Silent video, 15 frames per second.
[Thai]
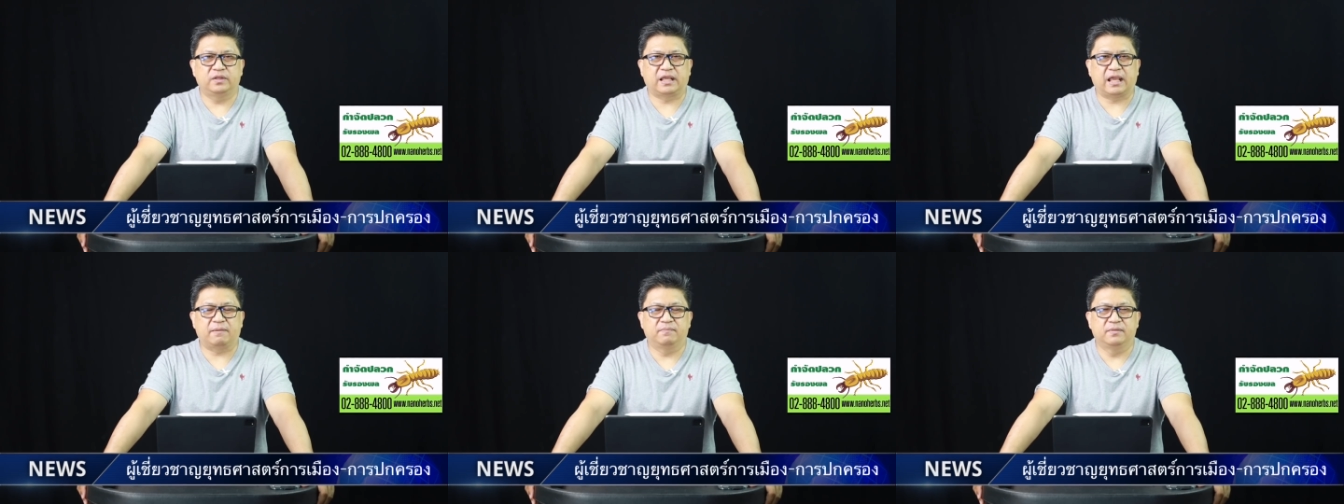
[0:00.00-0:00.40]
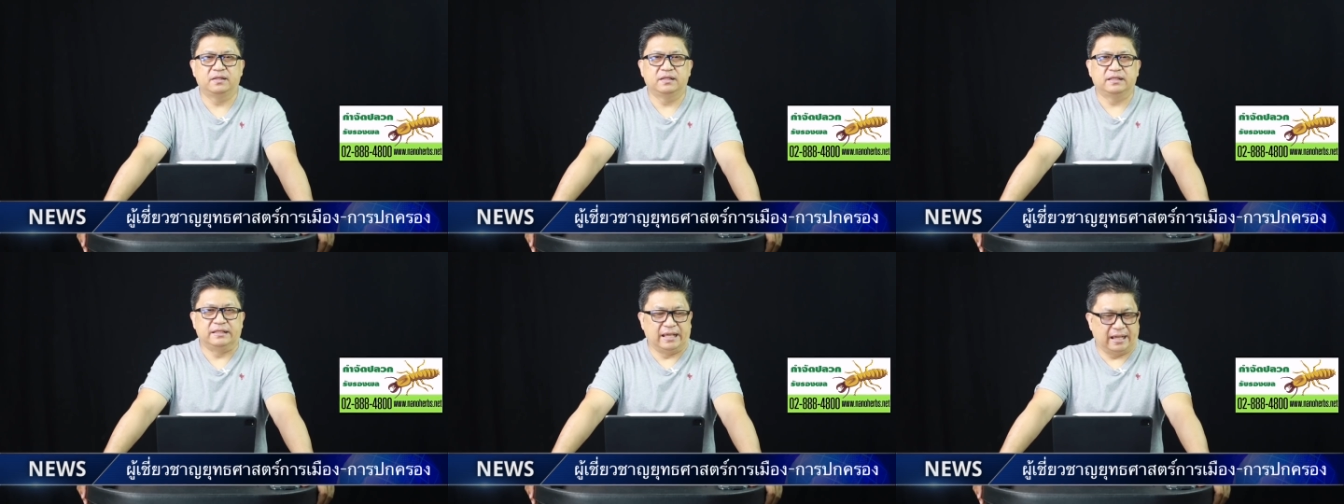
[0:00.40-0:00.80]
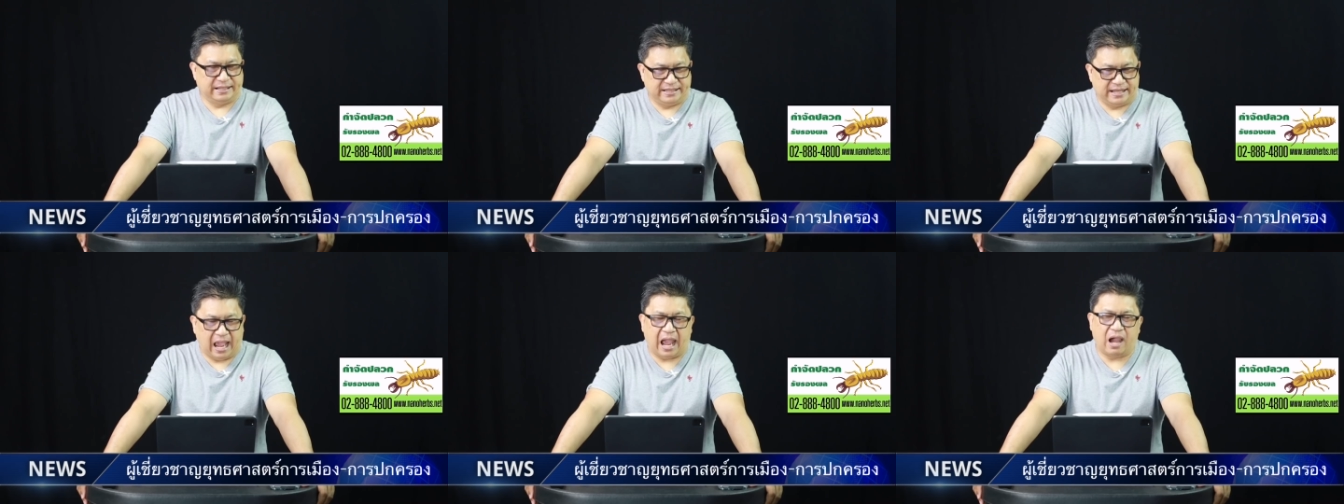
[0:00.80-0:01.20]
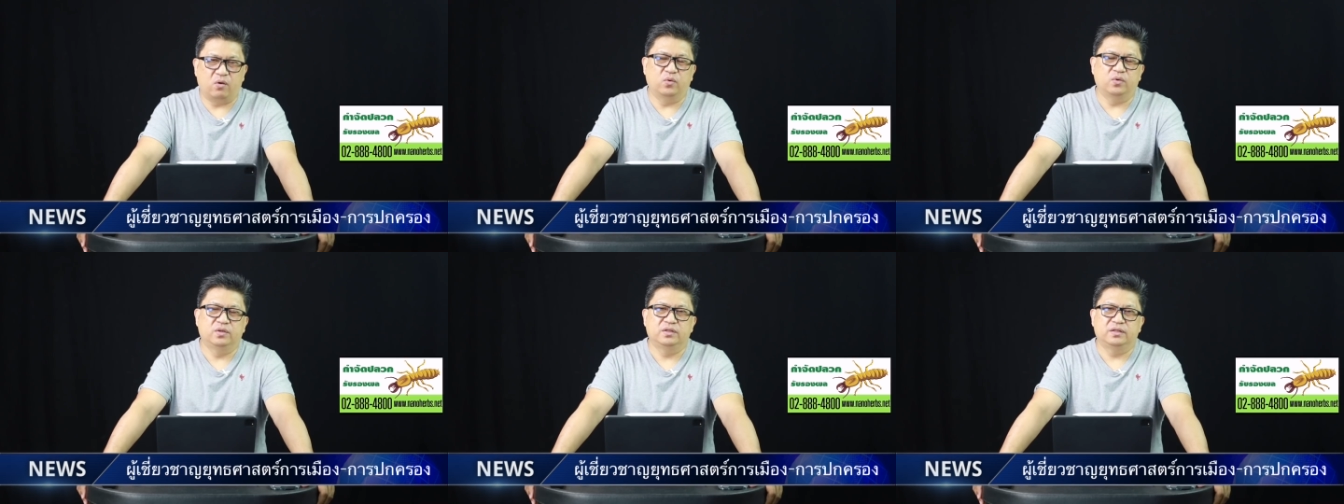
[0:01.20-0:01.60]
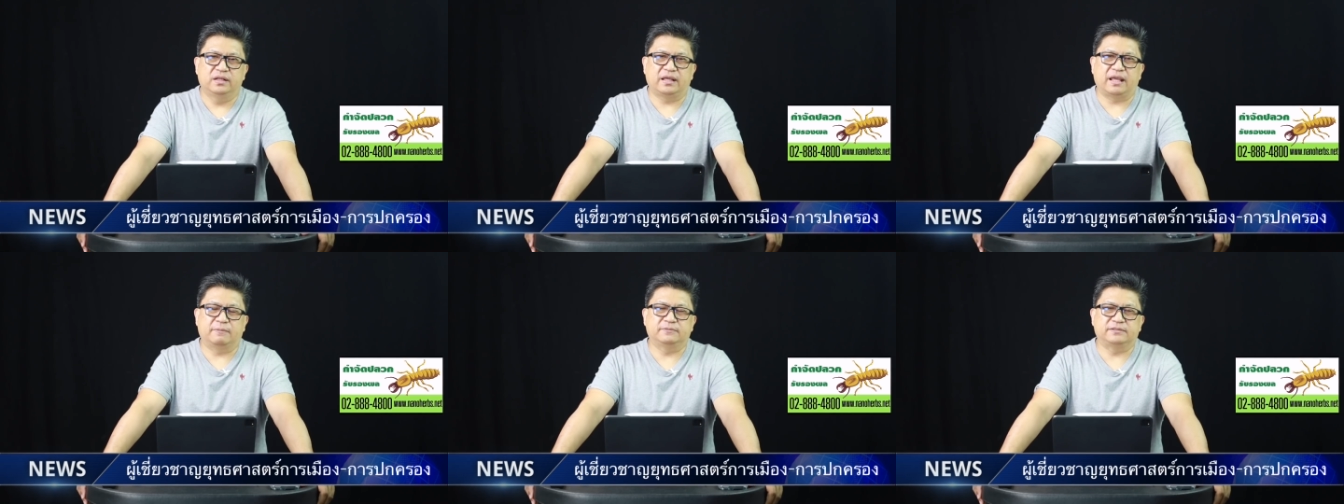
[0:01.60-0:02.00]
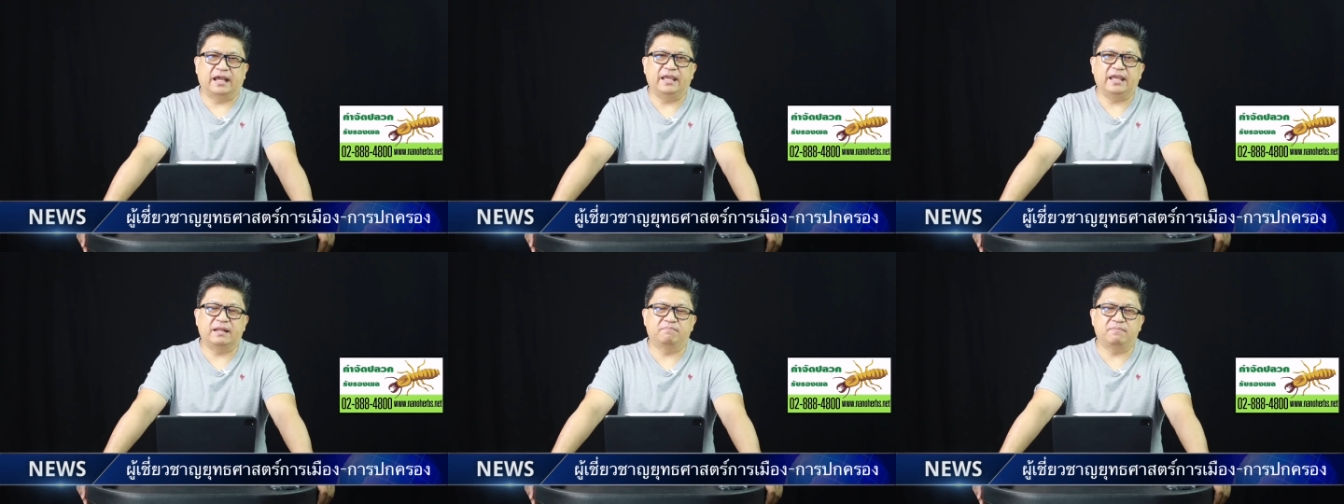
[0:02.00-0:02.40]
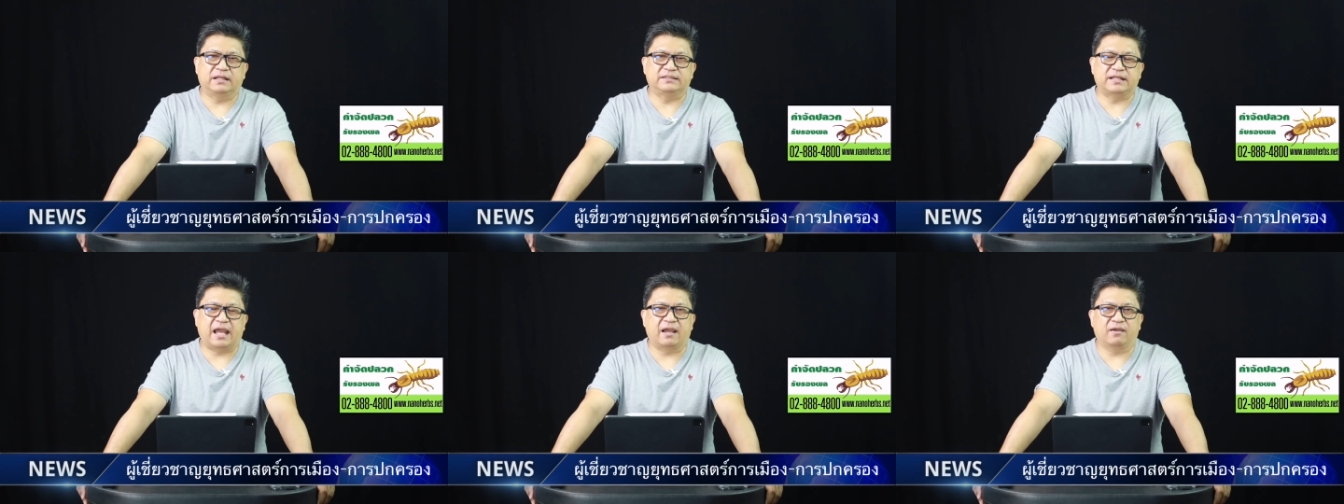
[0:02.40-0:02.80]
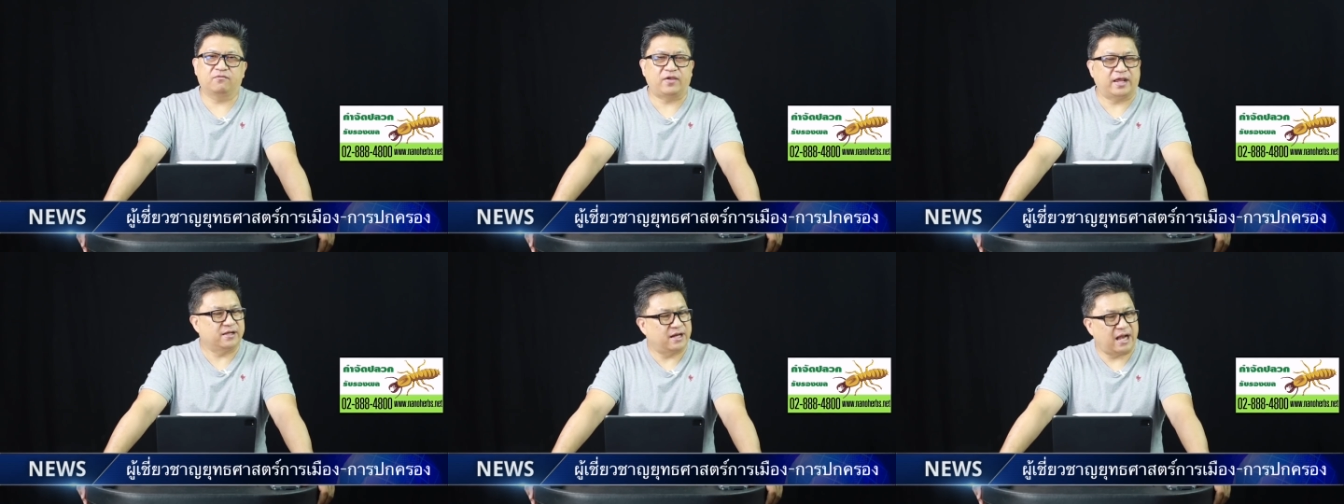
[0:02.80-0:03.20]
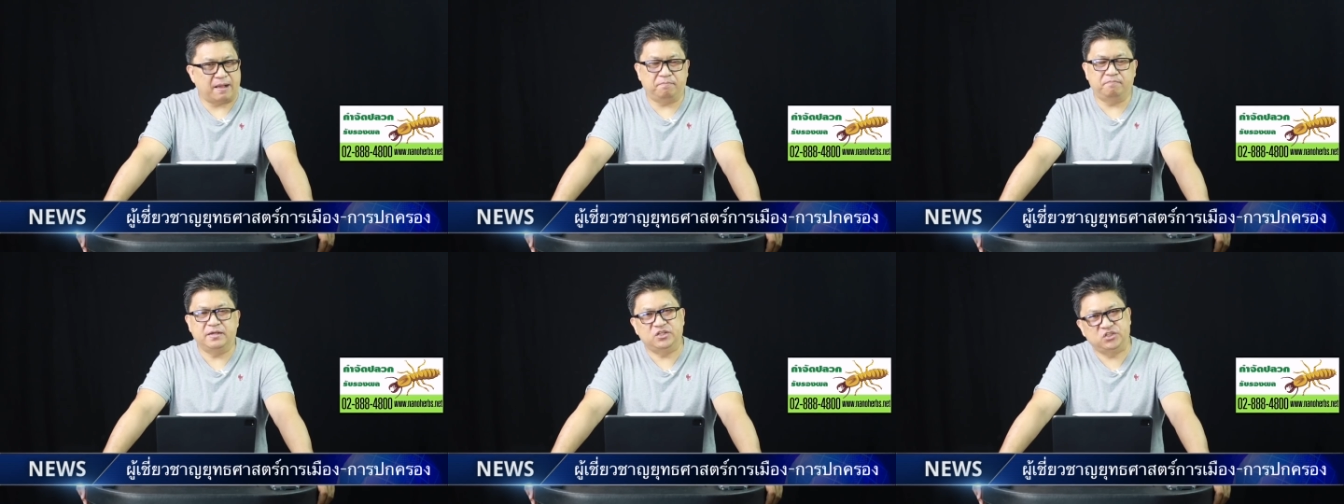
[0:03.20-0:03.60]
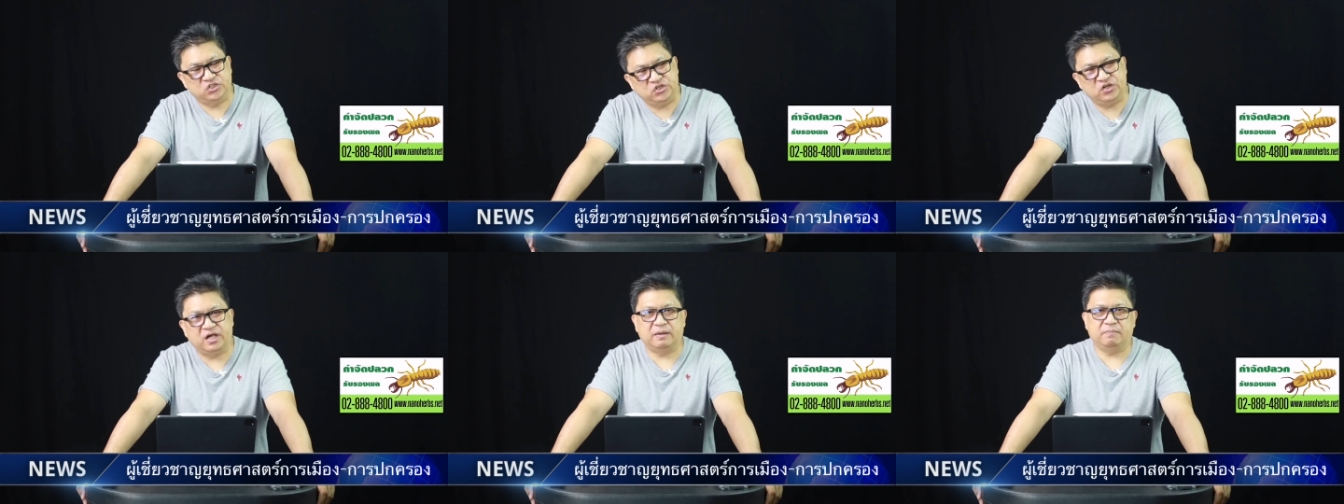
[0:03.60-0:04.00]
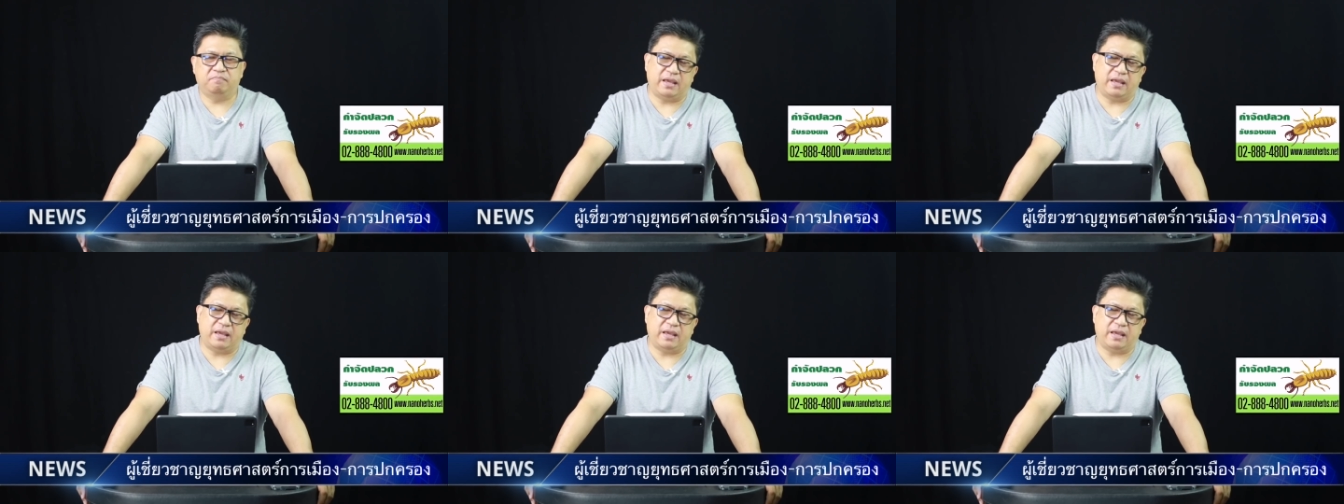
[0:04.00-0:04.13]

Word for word: นะครับยังยาวนะครับสาเหตุมาจากแฟนคลับไม่เชื่อ